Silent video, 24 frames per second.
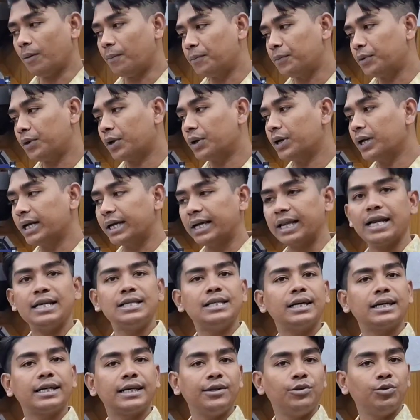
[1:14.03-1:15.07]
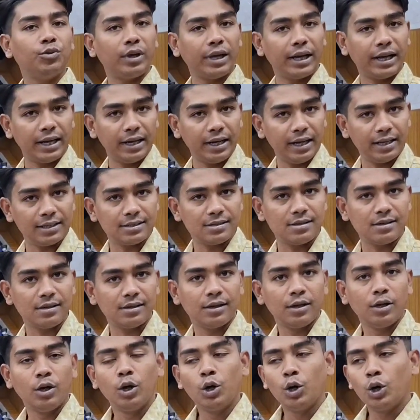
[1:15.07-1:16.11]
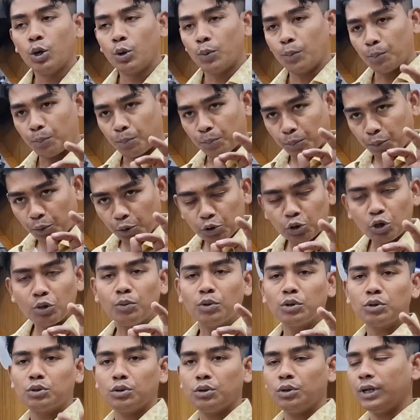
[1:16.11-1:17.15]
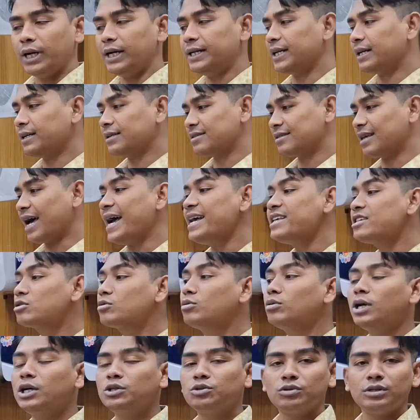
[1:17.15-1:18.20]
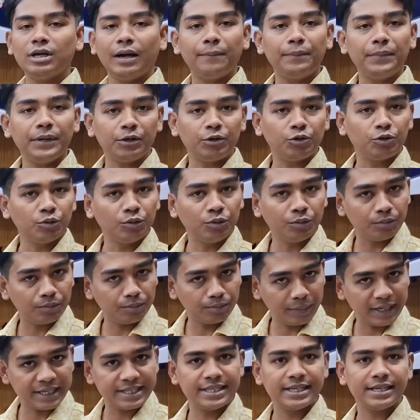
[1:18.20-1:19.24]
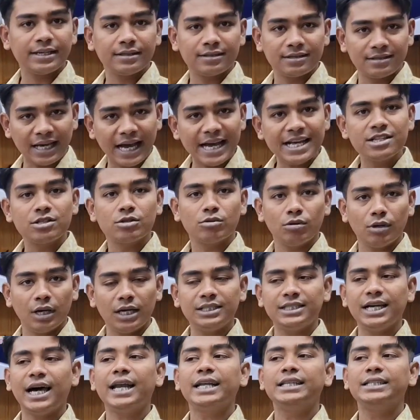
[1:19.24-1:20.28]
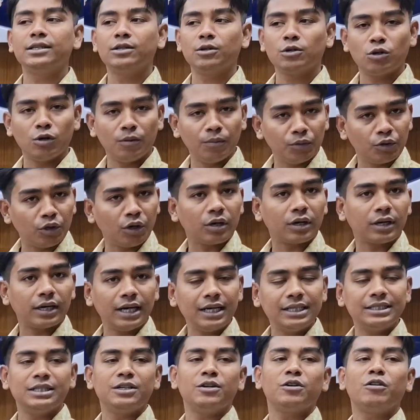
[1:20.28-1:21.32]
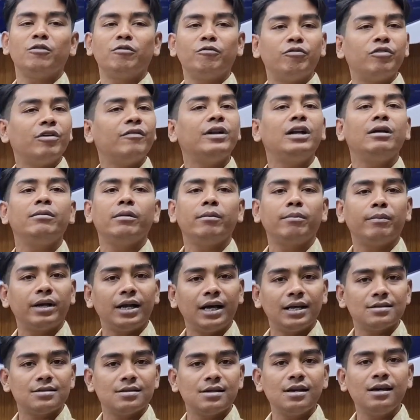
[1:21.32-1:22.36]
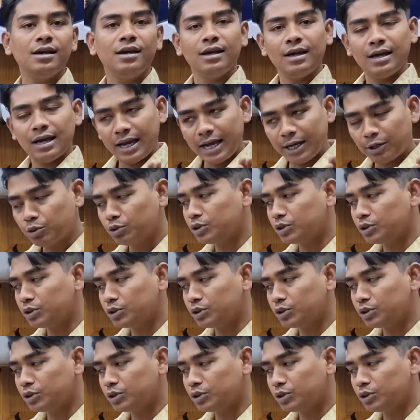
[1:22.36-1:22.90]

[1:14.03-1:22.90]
সব ধরনের গ্রিজার কিন্তু এখানে আছে গিজার প্রথমত এটার সাইজগুলো যদি আপনি একটু বেসিক সাইজগুলো যার যেরকম দরকার যেরকম ফ্যামিলি মেম্বার আছে আচ্ছা।